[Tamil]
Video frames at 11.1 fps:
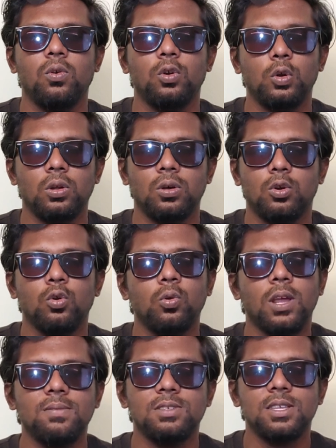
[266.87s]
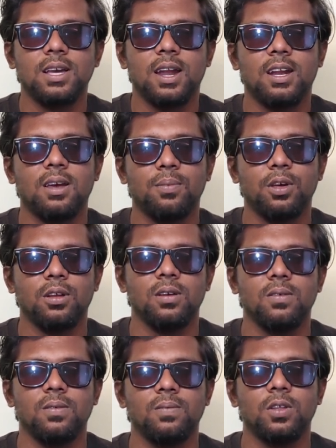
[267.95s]
ஒரு டூ டைம்ஸ் இது கரெக்டாக போயிருக்கு
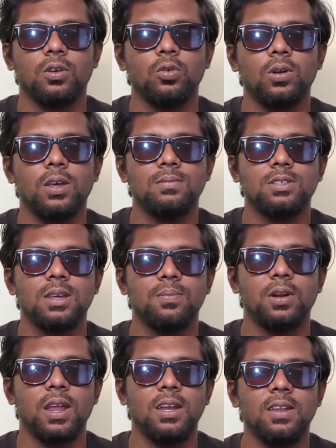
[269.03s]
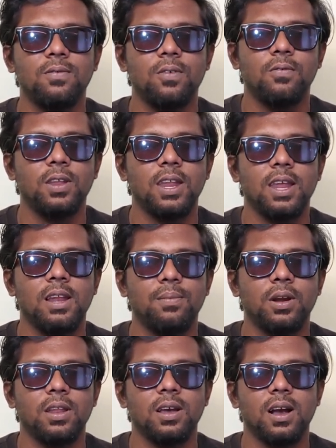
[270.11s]
டூ டைம்ஸ்னால் இப்போ நைன்டீன் ஃபிஃப்டி நைனில்
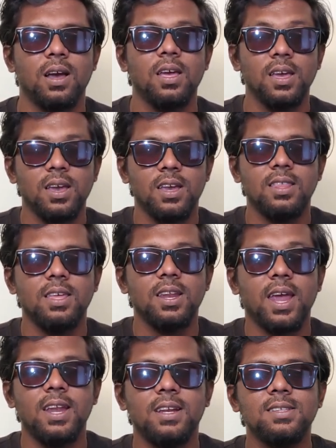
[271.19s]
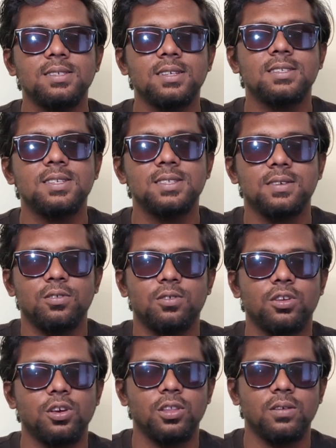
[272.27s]
பண்ணியிருக்காங்க இதே நைன்டீன் சிக்ஸ்டி செவன்
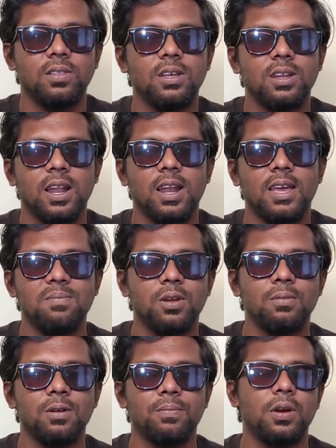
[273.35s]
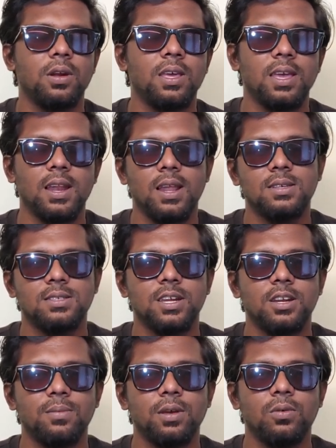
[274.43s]
வரைக்கும் இதை வந்து நல்லா இம்ப்ளிமெண்ட் பண்ணி எல்லா
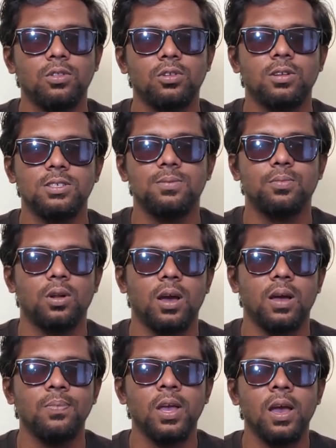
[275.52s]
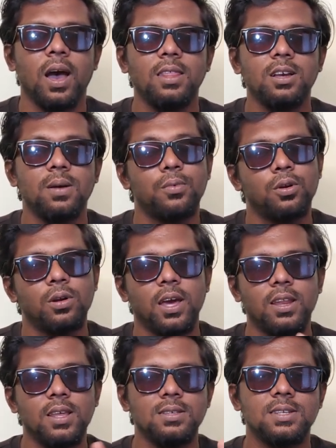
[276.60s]
ஸ்டேட்டுமே ஒத்துழைச்சிட்டு போனாங்க அதுக்கப்புறம்
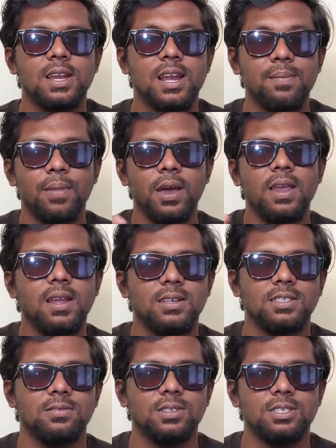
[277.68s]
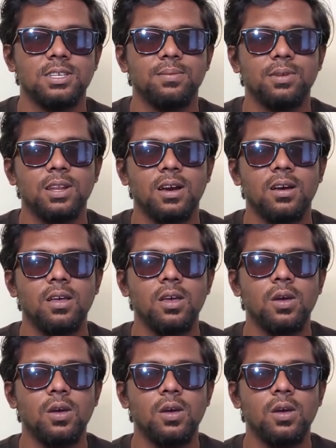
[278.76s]
நிறைய ஸ்டேட்டில் பை எலெக்ஷன் வந்துச்சு எப்படின்னா